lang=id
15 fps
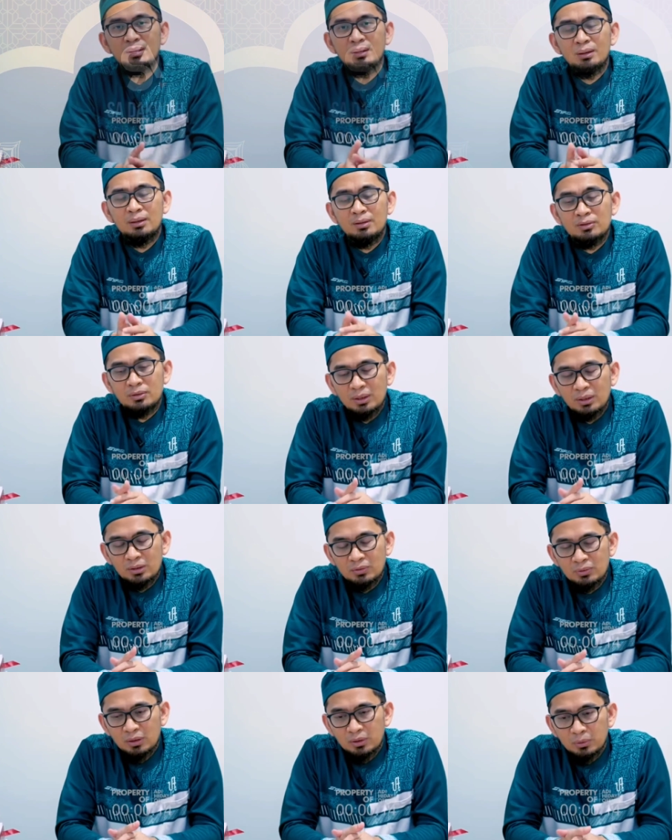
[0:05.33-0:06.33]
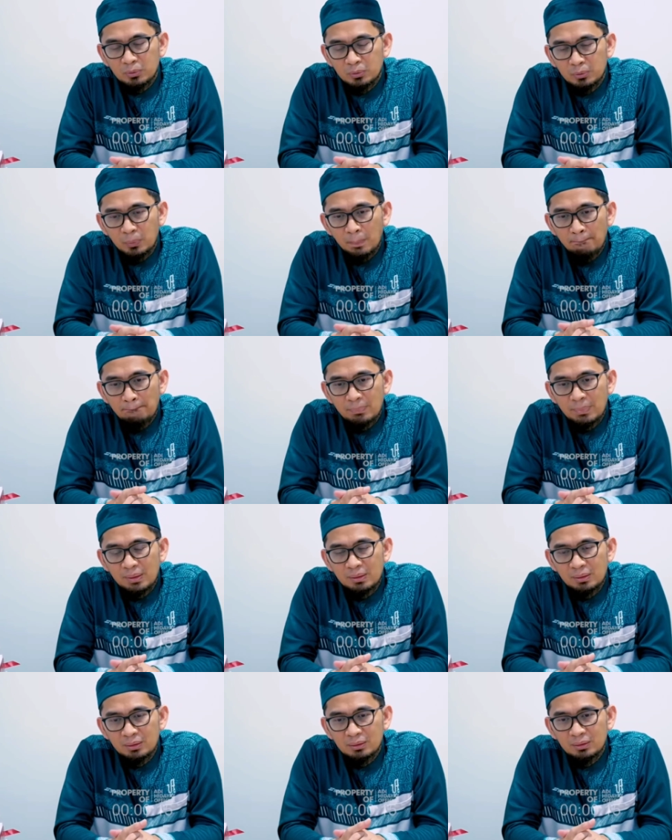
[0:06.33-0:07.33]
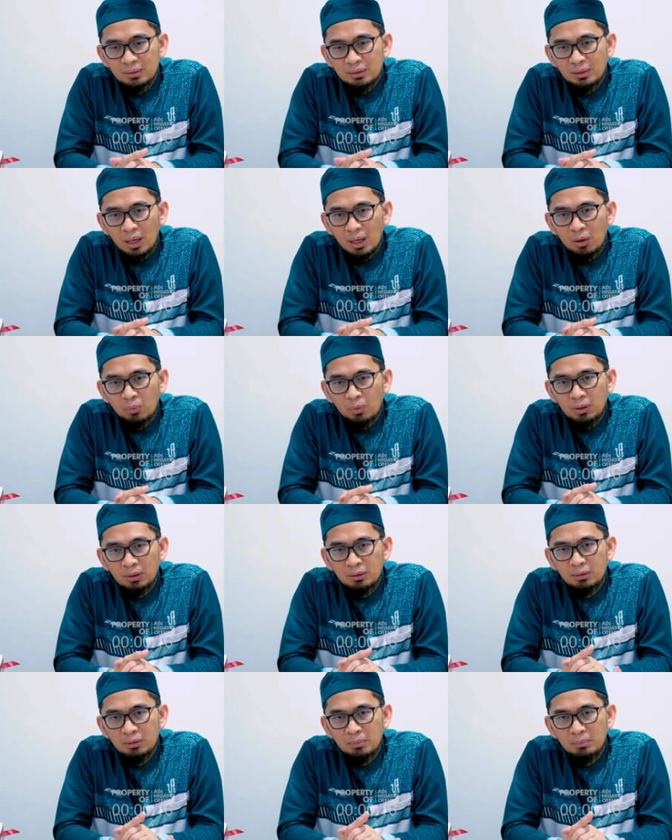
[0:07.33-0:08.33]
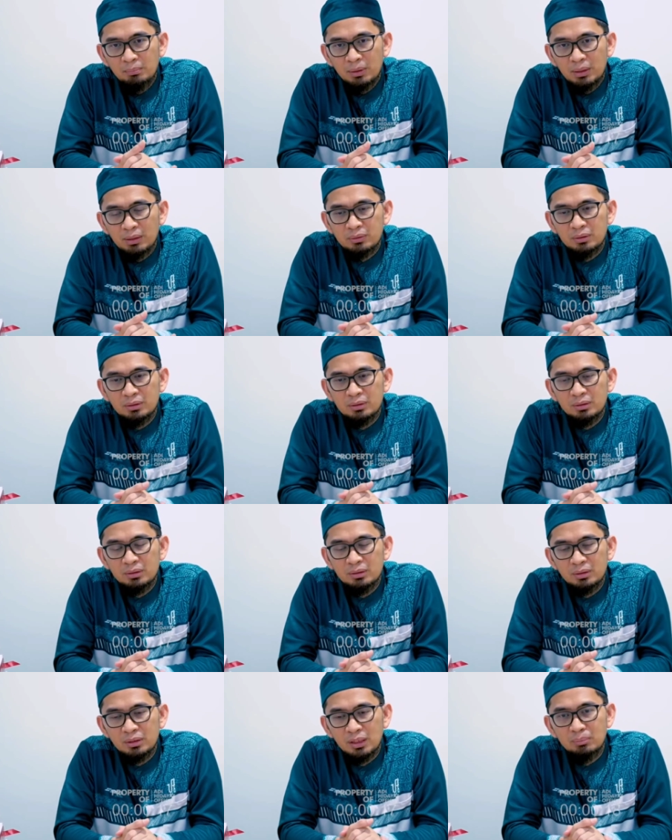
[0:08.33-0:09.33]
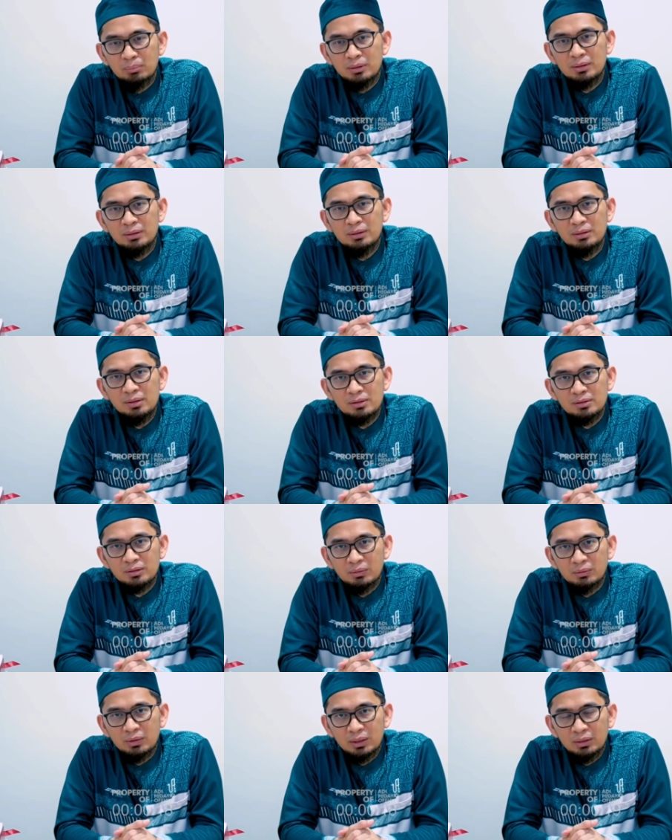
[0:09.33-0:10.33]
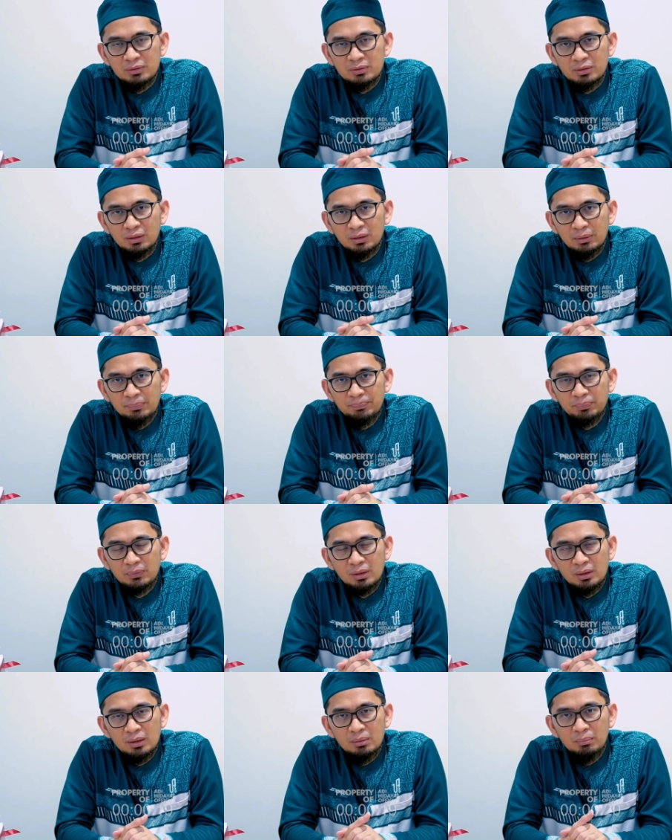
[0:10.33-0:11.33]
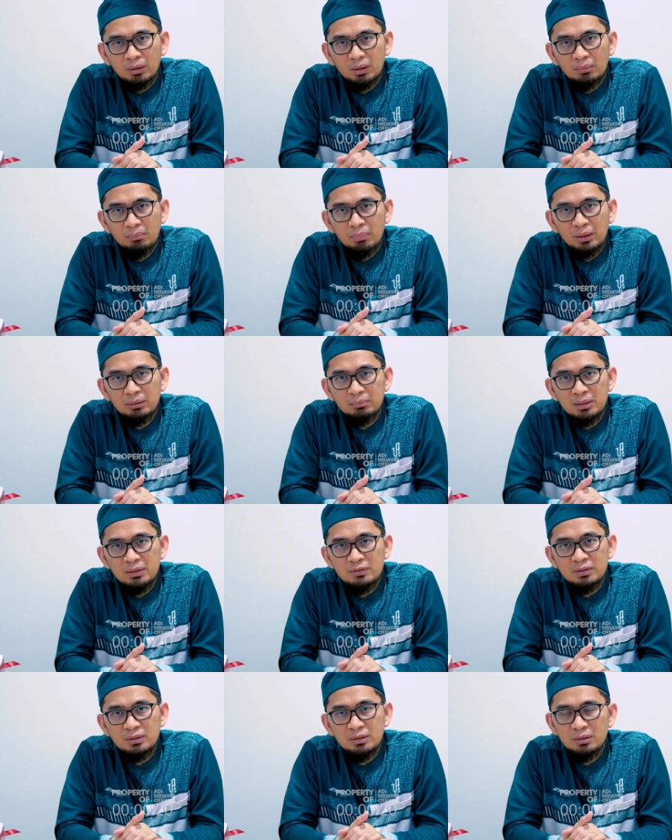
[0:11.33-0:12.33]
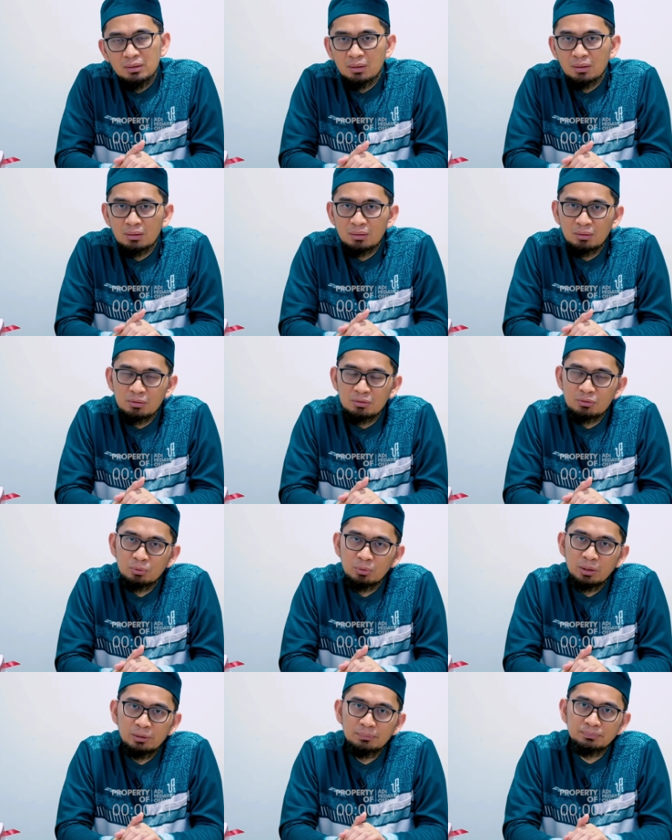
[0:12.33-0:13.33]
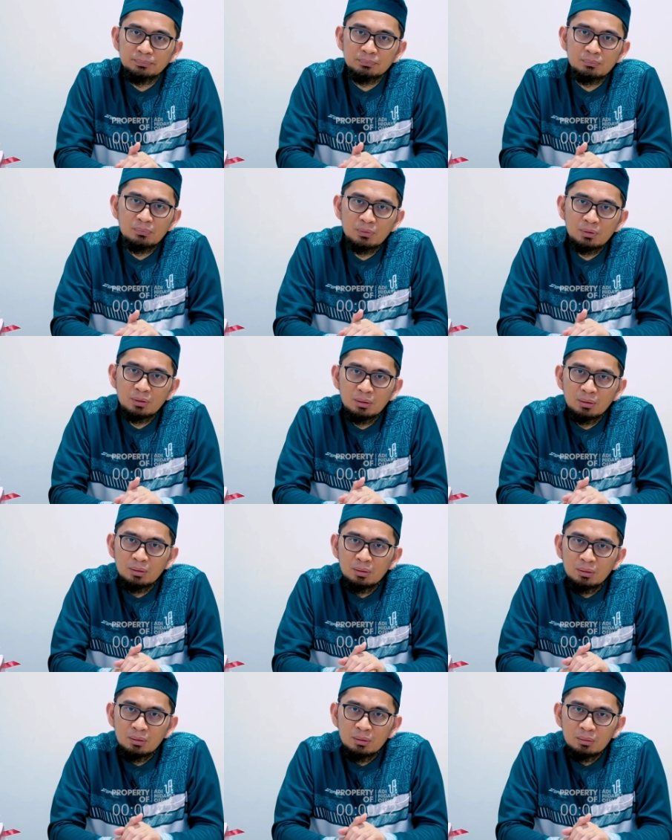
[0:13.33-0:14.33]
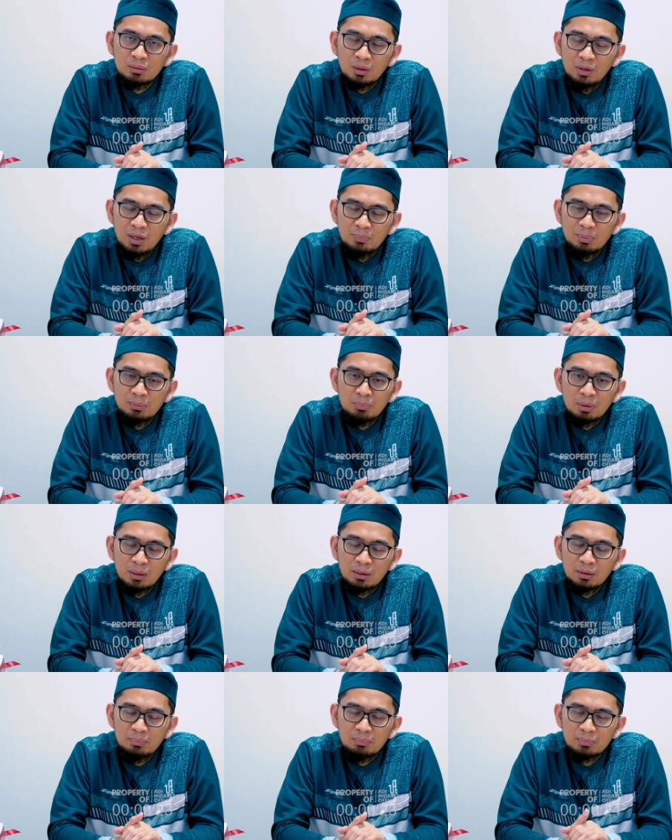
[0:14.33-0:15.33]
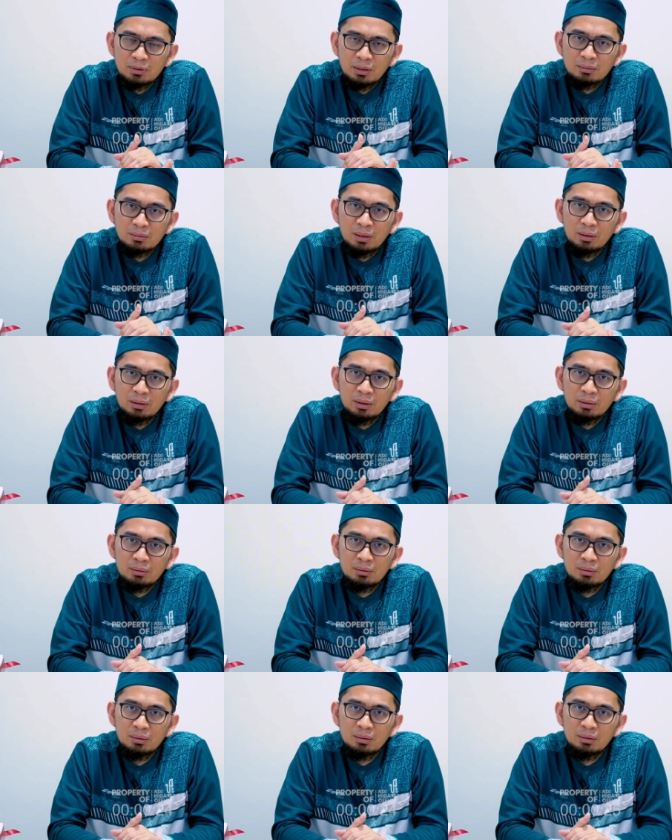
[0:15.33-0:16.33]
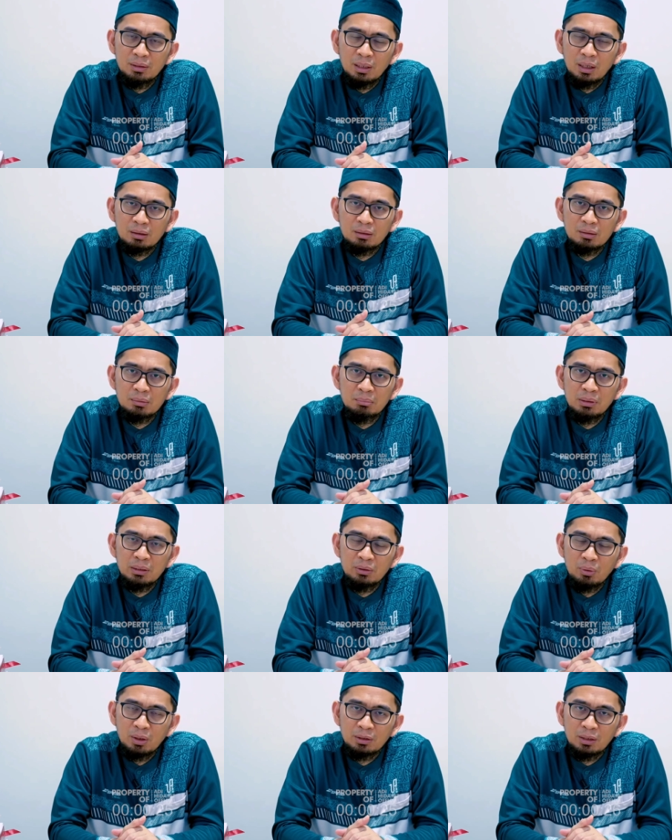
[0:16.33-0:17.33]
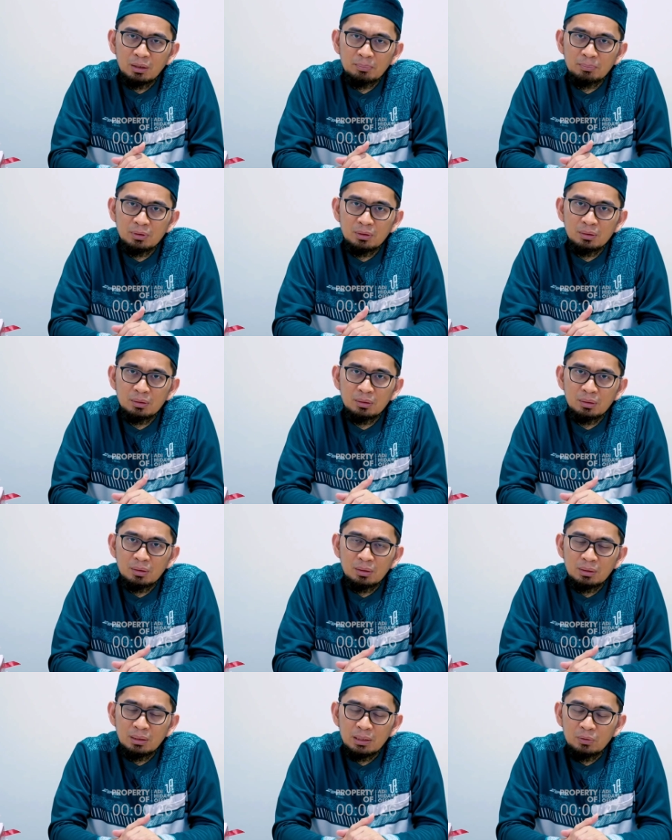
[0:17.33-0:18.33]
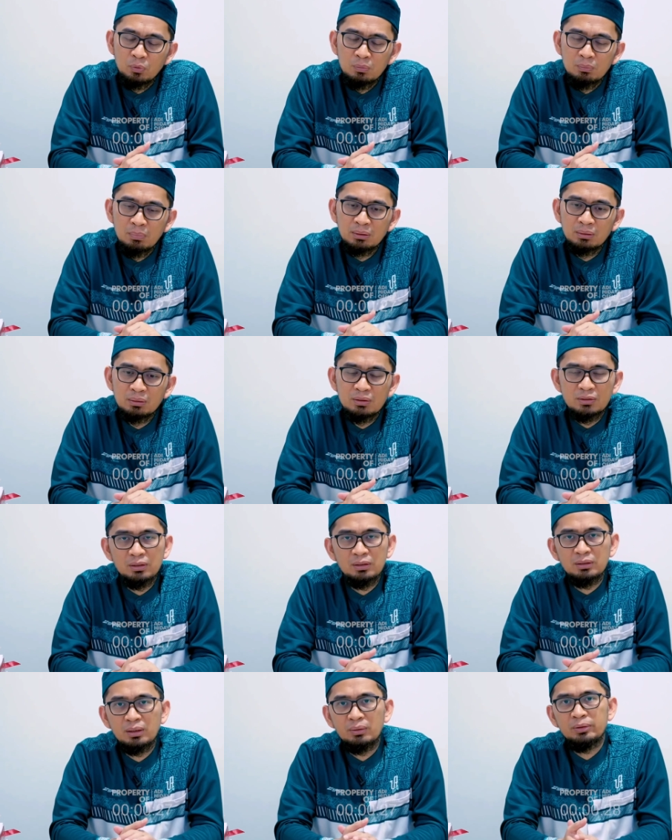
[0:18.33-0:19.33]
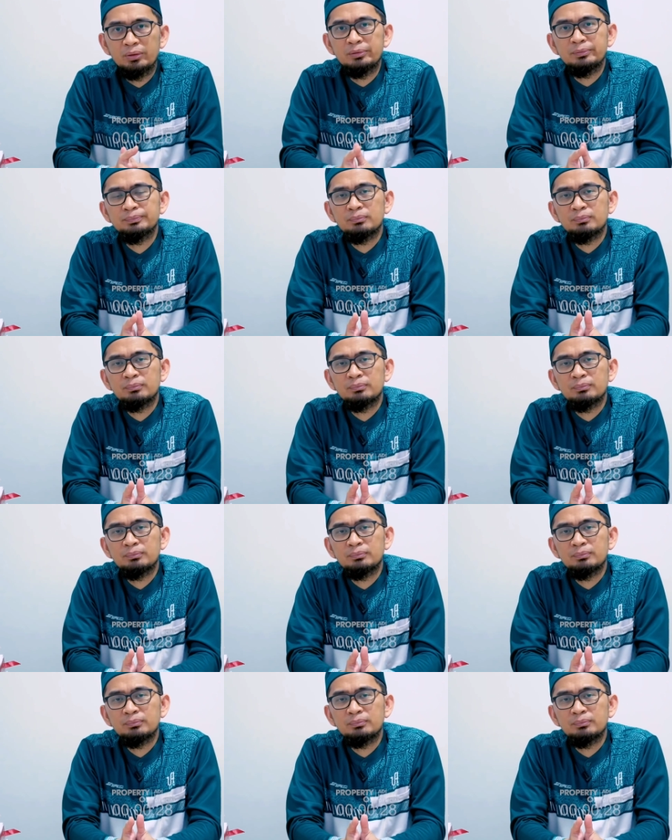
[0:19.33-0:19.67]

Saudara saudariku, di awal periode Nabi Sallallahu Alaihi Wasallam mengemban misi kerasulan, terdapat beragam tantangan yang beliau hadapi dari umat di sekitarnya.